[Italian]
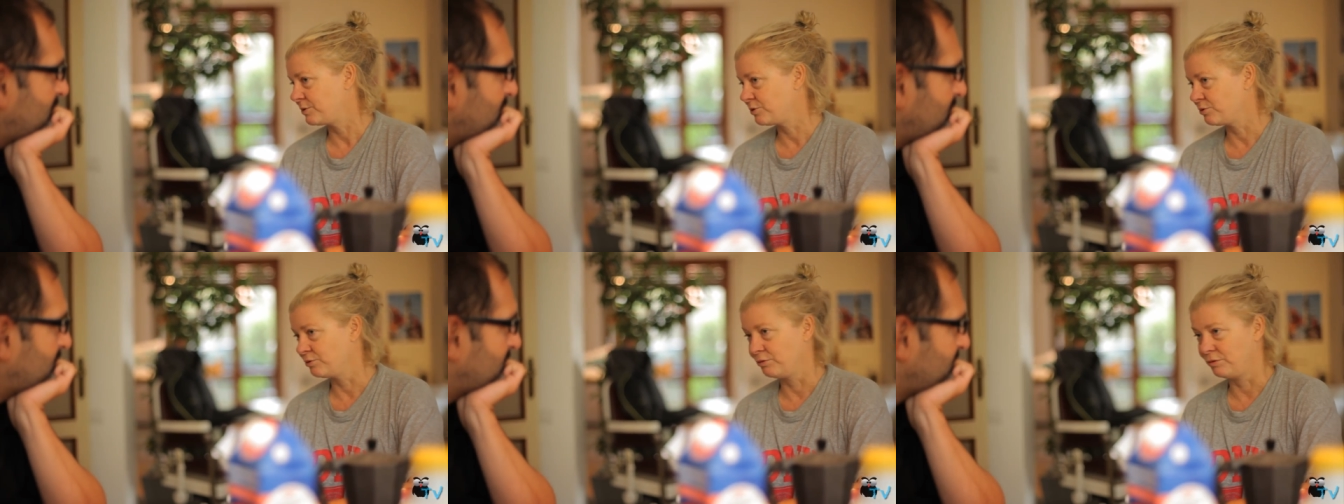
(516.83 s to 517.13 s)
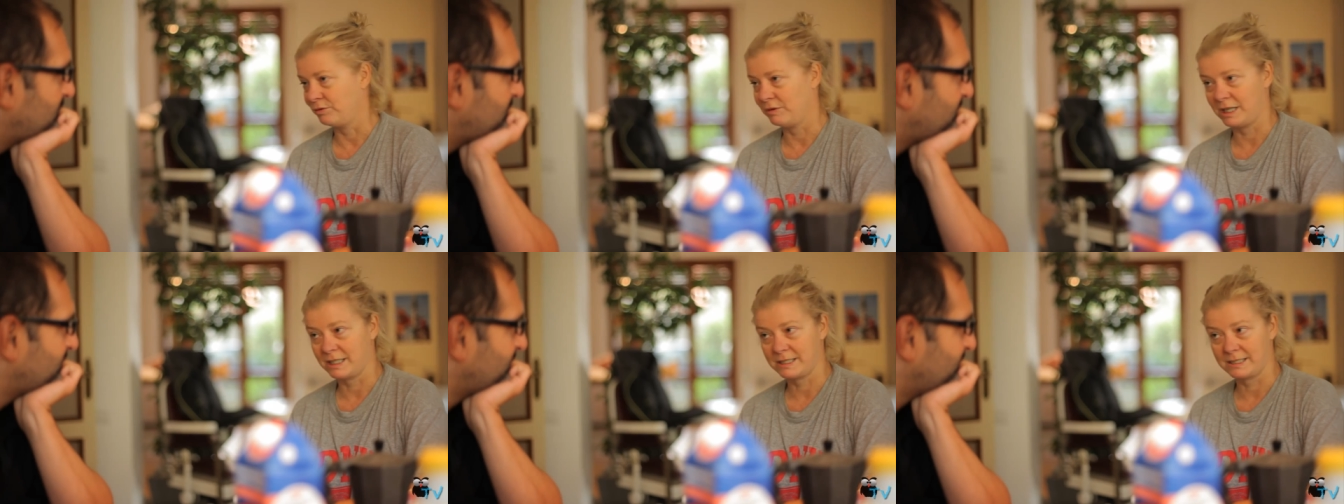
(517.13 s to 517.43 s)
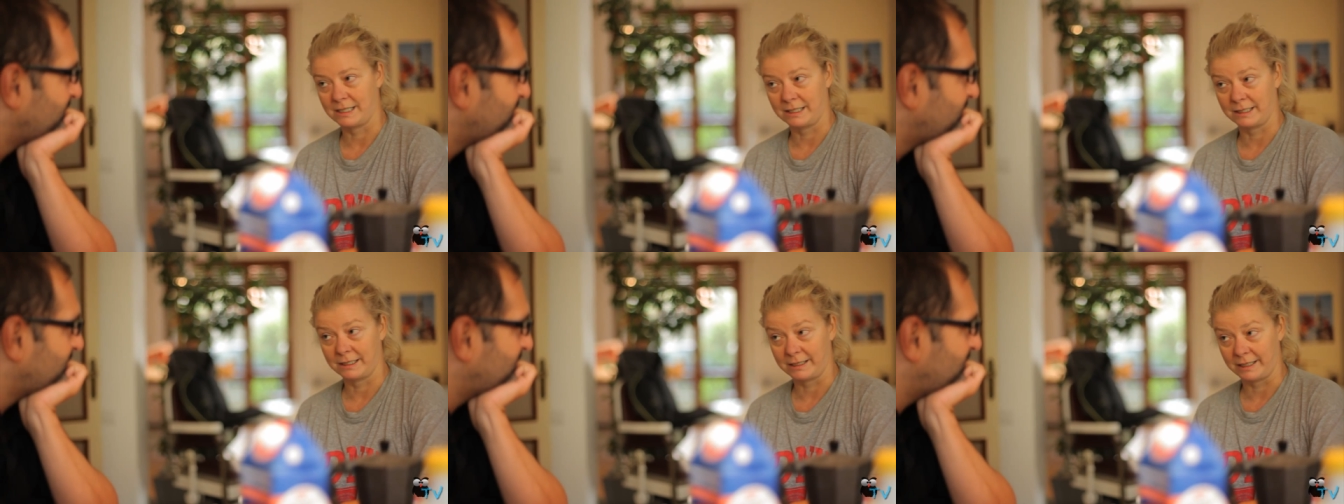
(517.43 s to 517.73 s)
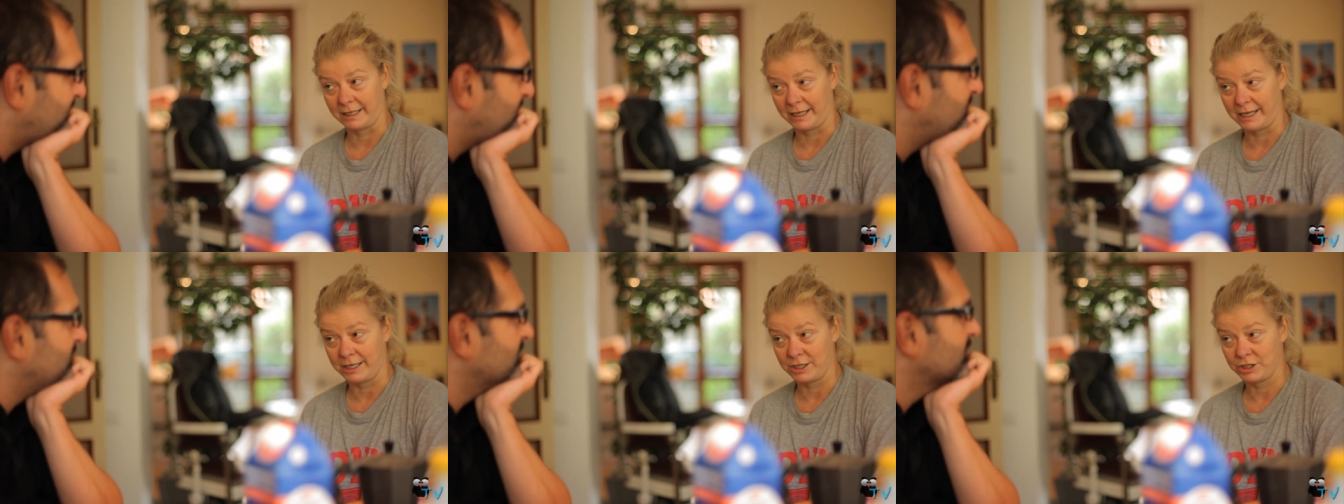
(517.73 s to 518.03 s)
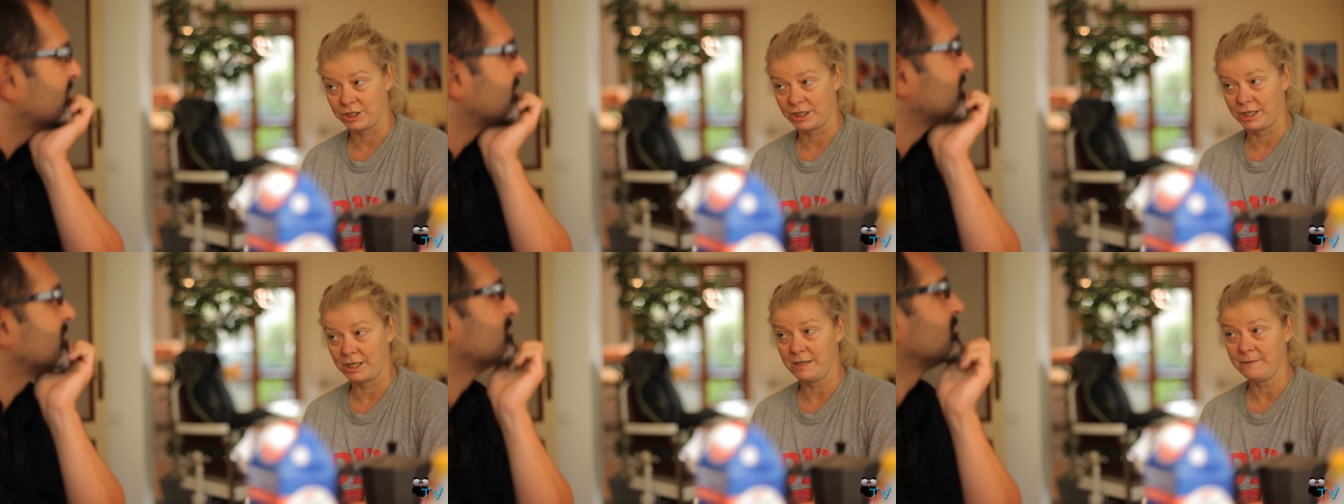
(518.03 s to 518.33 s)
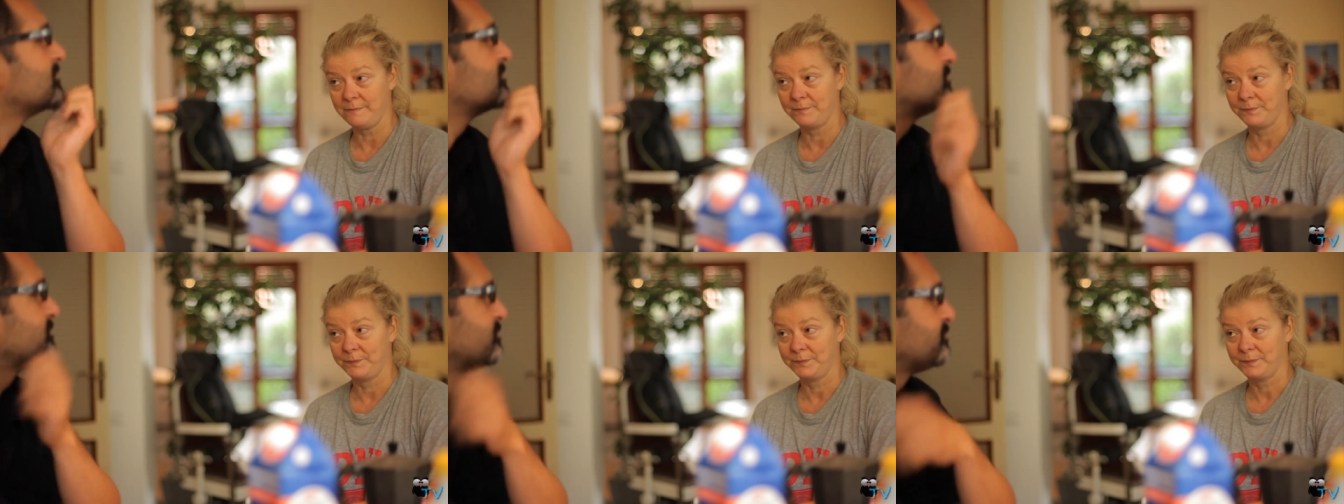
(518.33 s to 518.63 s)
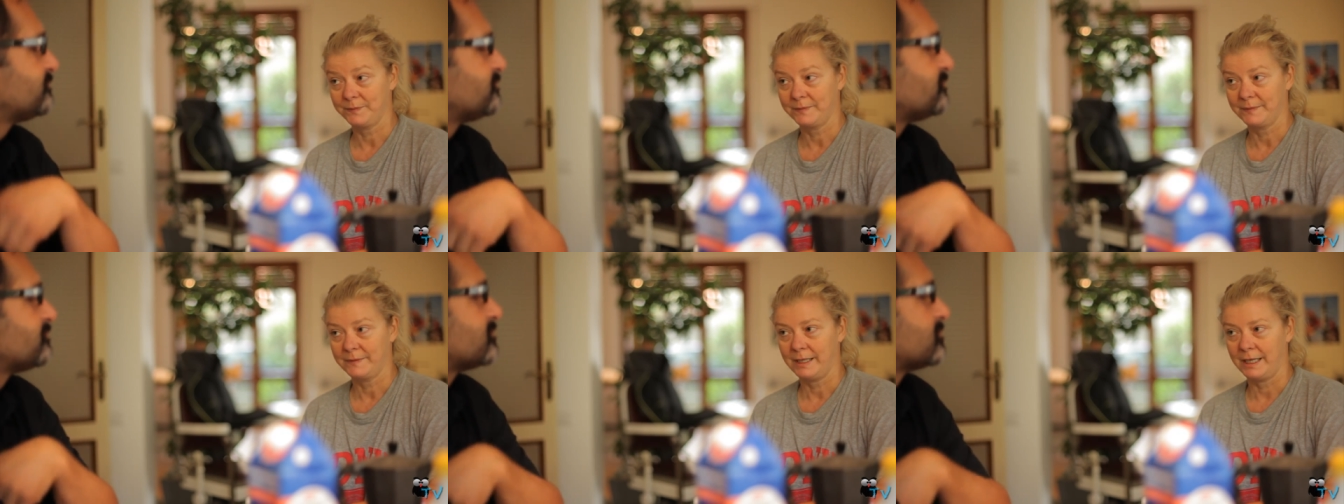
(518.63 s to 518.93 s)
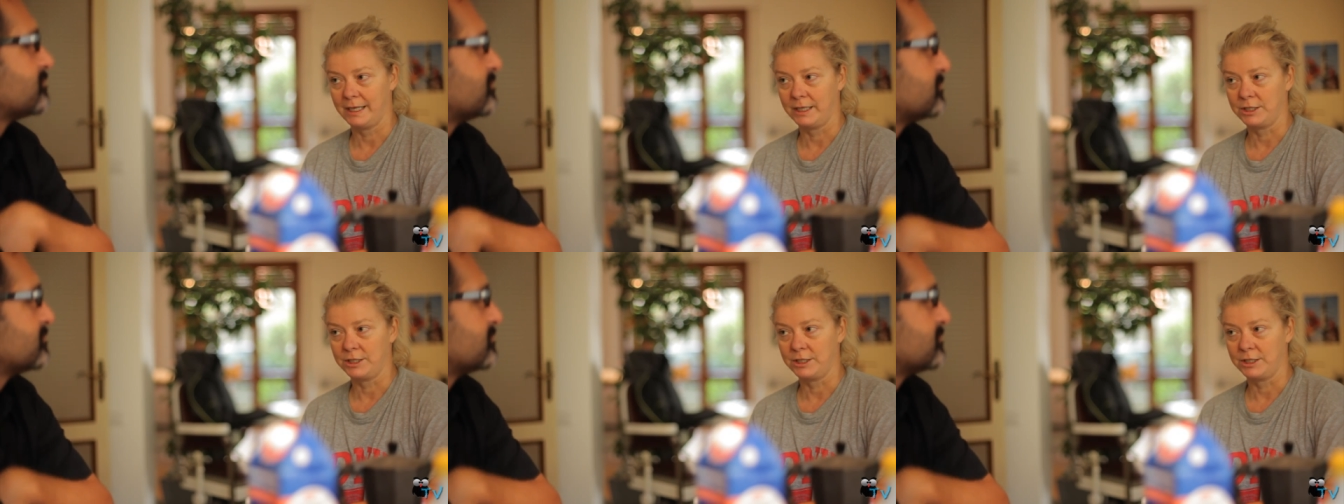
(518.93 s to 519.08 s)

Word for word: su a San Cresci e